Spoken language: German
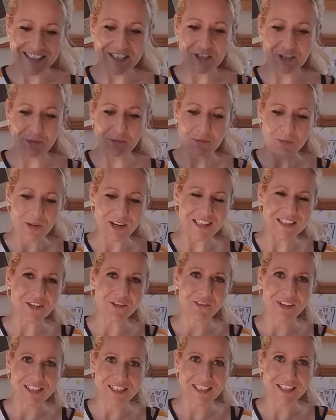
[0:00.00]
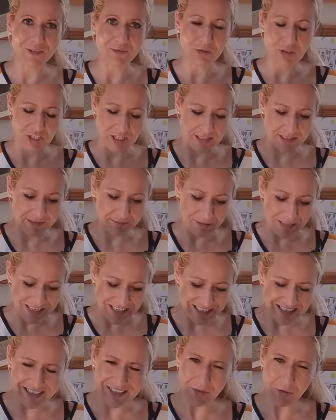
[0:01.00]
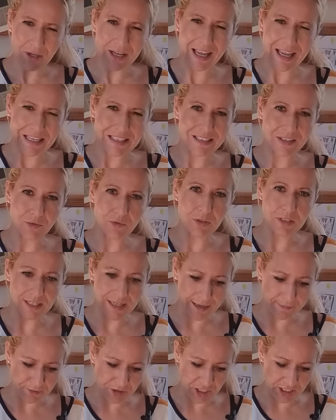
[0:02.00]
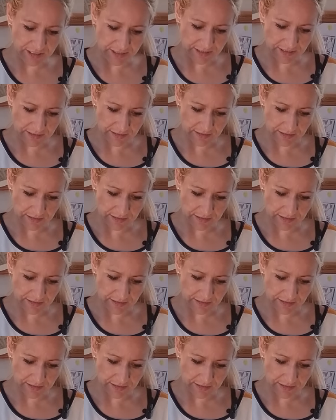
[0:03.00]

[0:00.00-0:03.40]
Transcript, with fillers: Das stimmt. Du kannst auch wahnsinnig gut schätzen. Niki ist so krass gut in Abschätzen.